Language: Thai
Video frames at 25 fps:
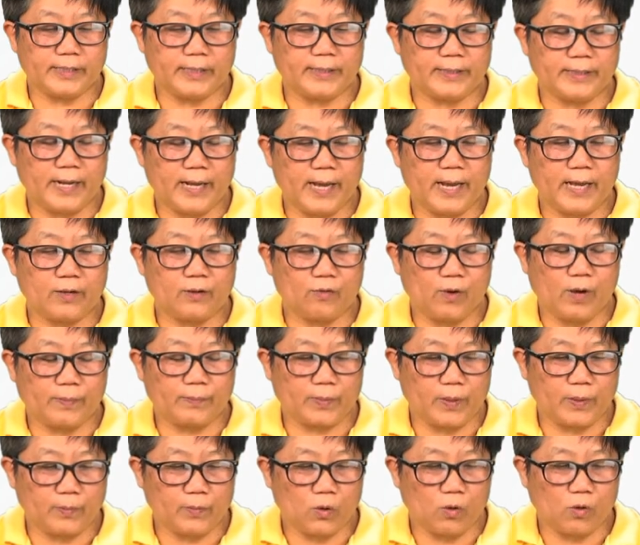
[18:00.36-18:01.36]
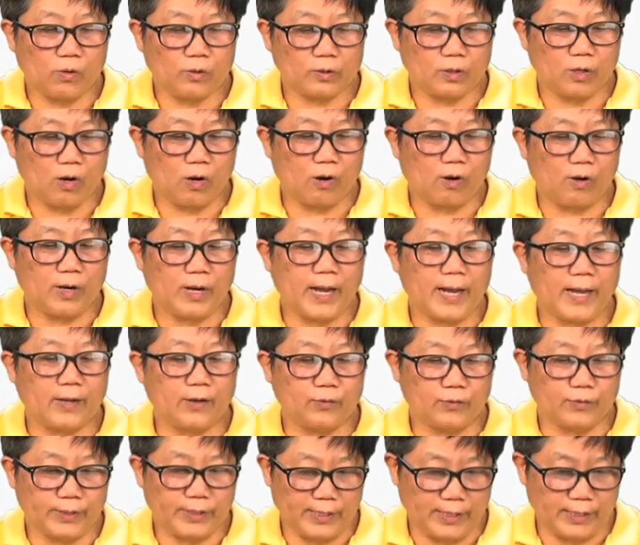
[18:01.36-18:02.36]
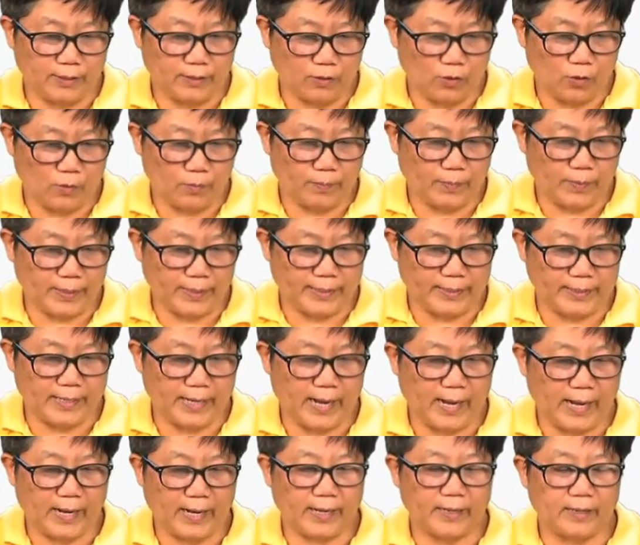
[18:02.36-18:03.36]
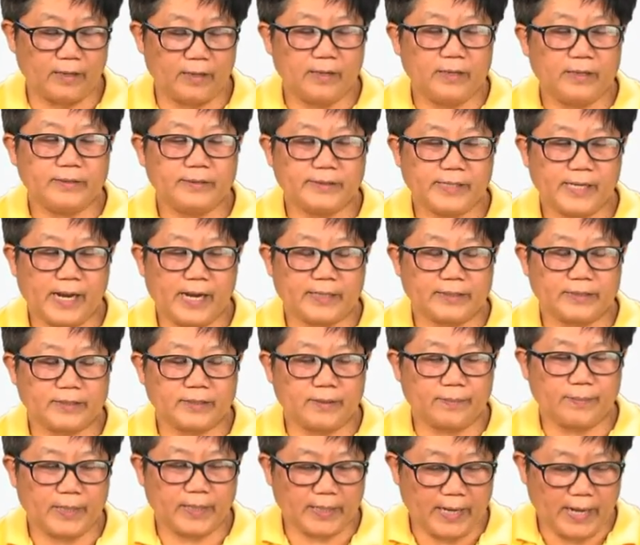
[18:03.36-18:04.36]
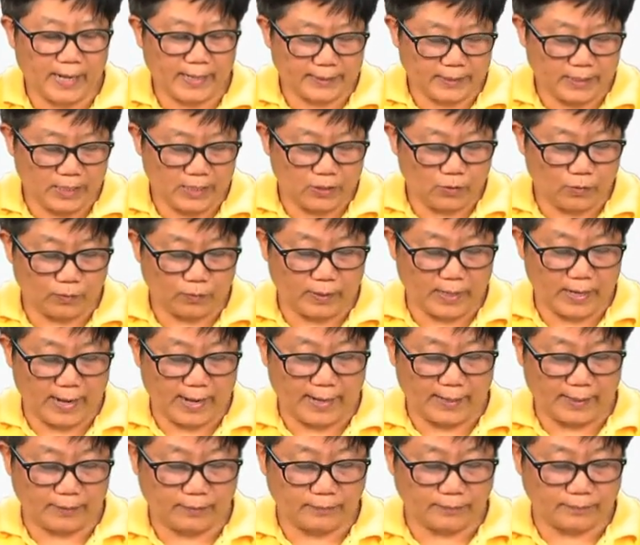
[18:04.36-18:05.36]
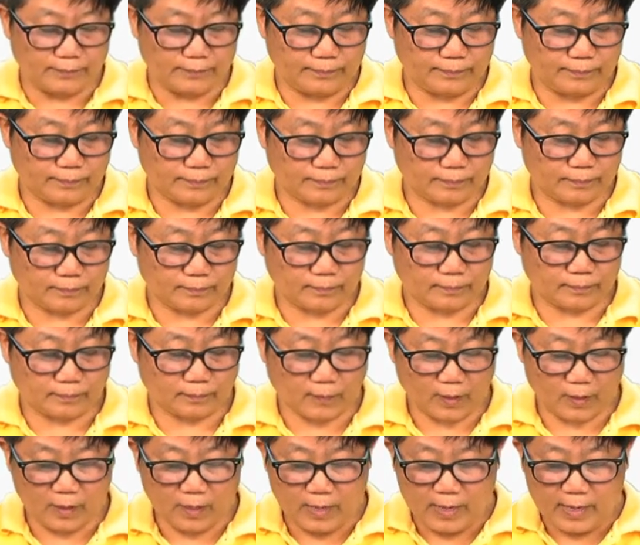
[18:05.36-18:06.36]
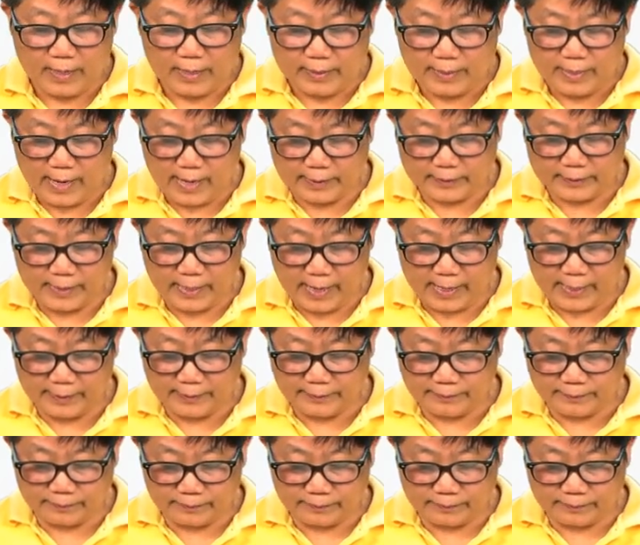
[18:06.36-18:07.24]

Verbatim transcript: จะได้ความเข้มข้นของไอโอดีนโดยปริยายจากสมการที่ดูแล้ว ดังนั้น